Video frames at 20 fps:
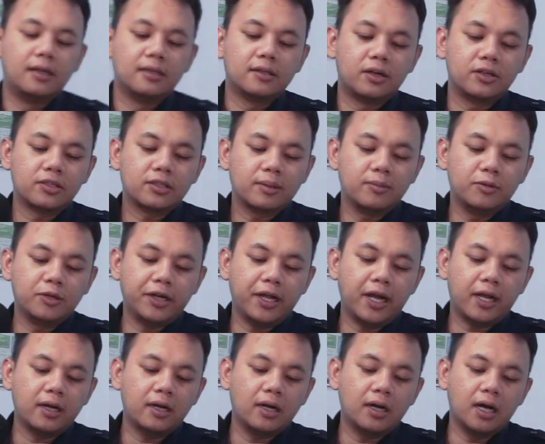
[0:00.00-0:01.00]
Terus
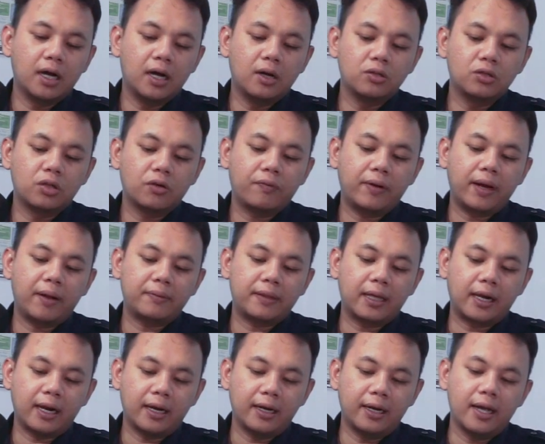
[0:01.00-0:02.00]
kemudian uh, untuk
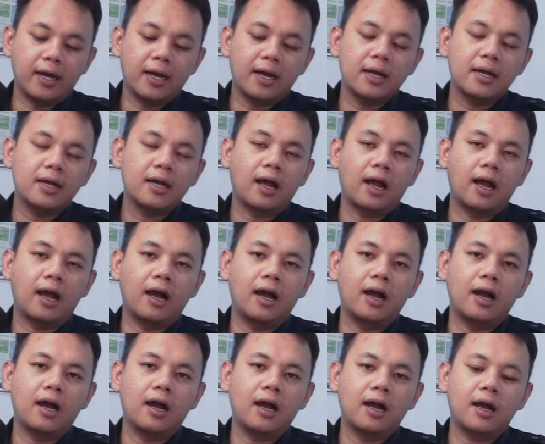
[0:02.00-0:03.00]
pendaftarannya
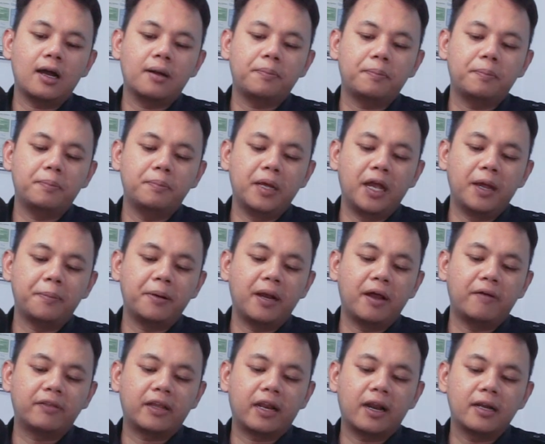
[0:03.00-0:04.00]
uh, biaya
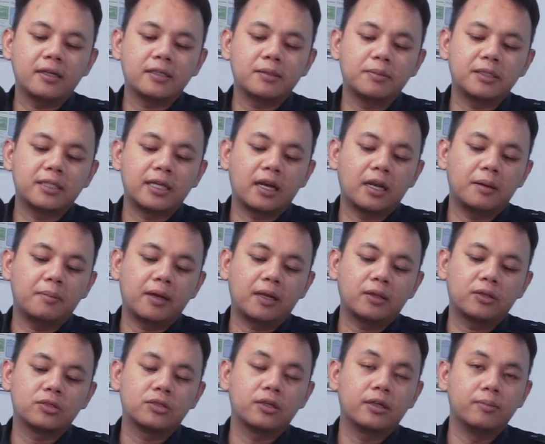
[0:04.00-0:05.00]
pendaftaran sebesar
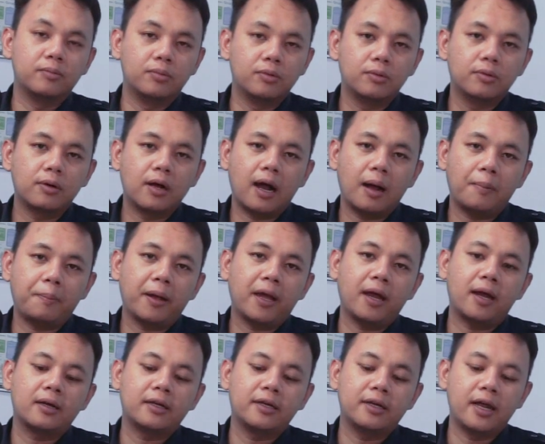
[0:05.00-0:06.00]
500.000. Apa
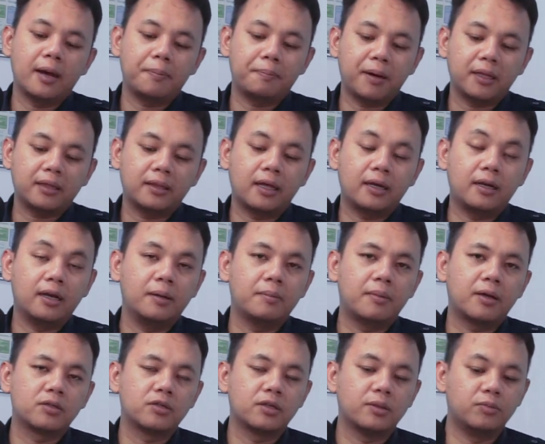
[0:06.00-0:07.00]
yang didapat dari
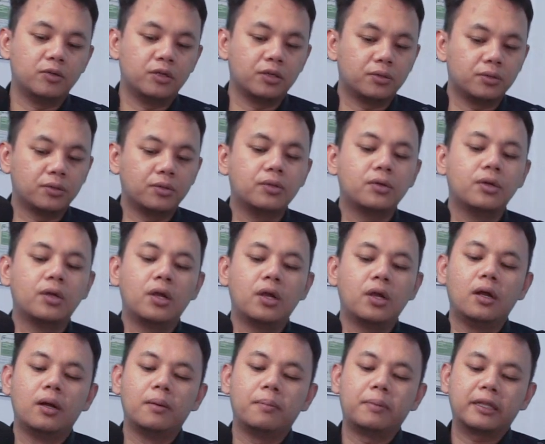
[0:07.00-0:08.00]
500.000 itu?
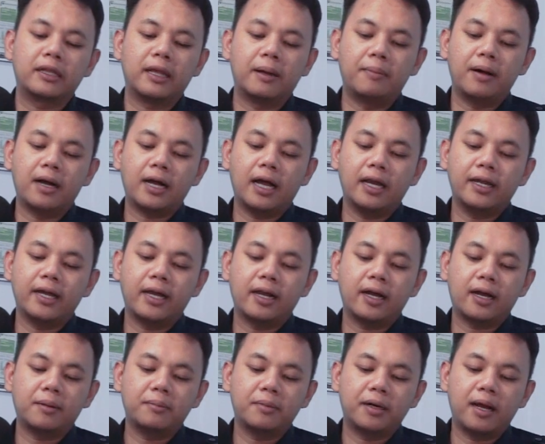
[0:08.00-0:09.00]
Pertama kalian
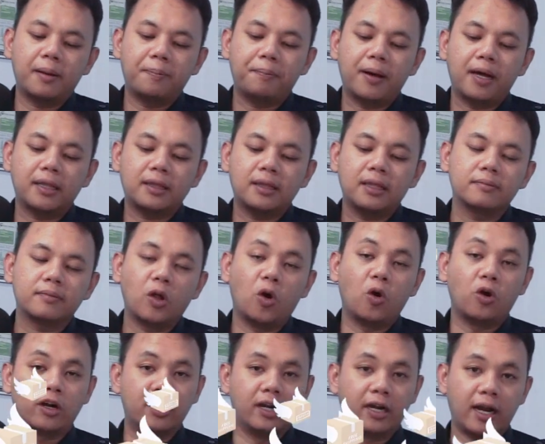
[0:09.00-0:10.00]
akan mendapat
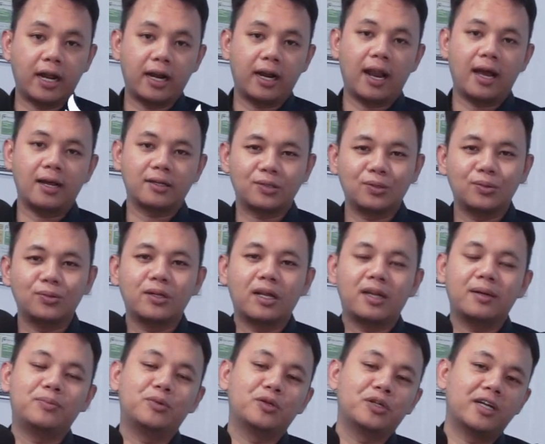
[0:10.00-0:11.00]
orderan langsung
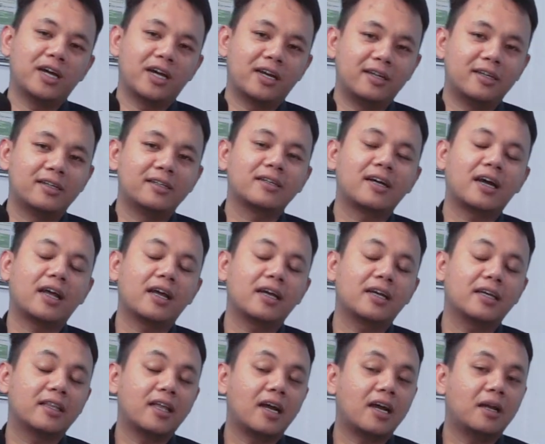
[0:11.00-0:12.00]
dari Budi Garden karena
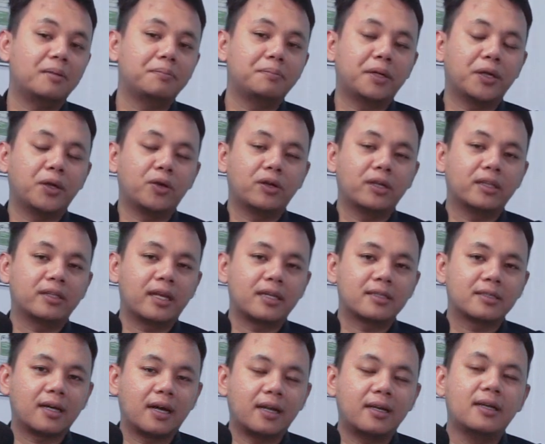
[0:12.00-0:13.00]
kita akan
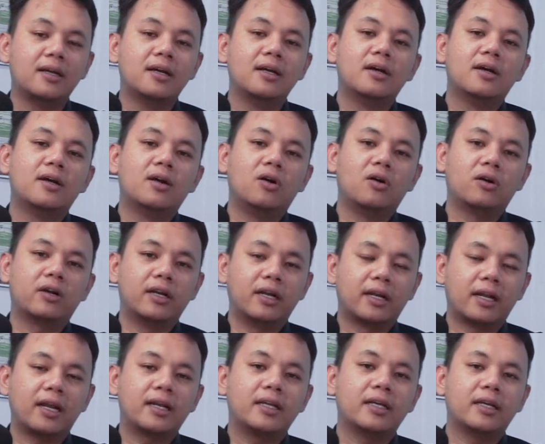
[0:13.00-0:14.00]
prioritaskan
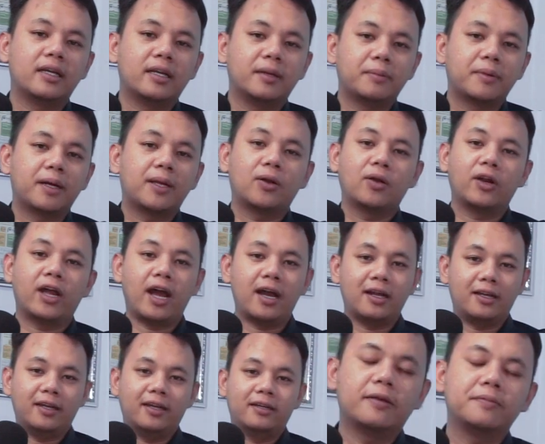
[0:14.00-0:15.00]
orderan dikirimkan oleh
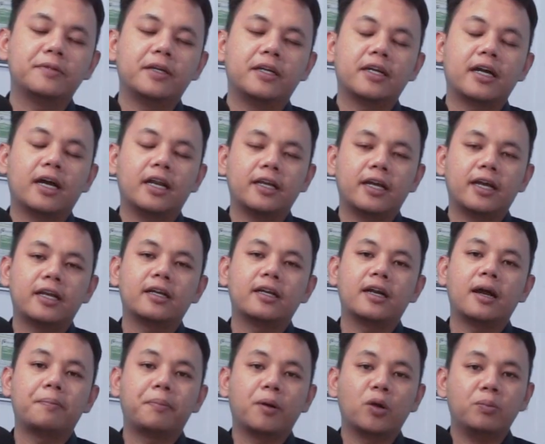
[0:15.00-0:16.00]
agen. Jadi kalian
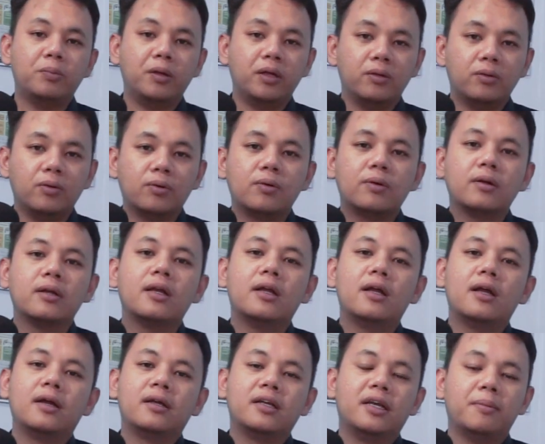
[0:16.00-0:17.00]
nggak perlu bingung
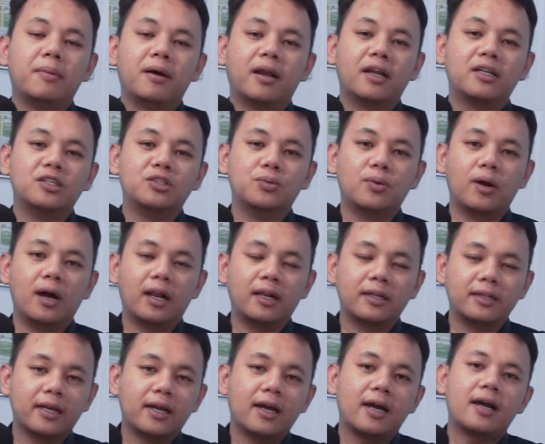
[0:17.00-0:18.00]
gimana
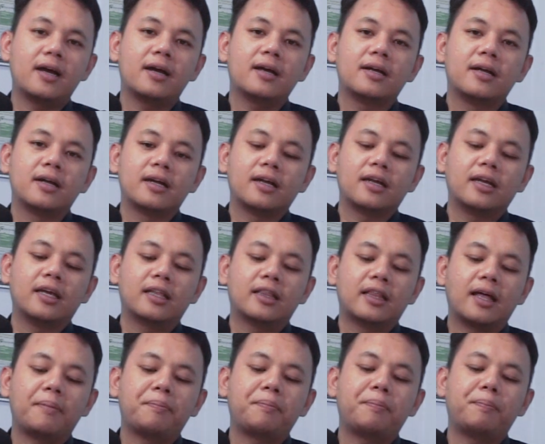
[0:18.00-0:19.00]
jualnya.
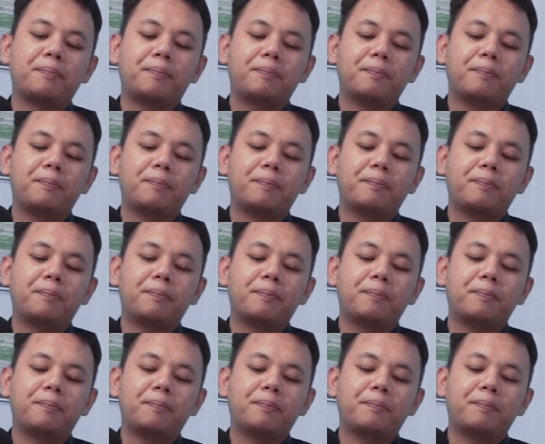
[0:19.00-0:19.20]
Kita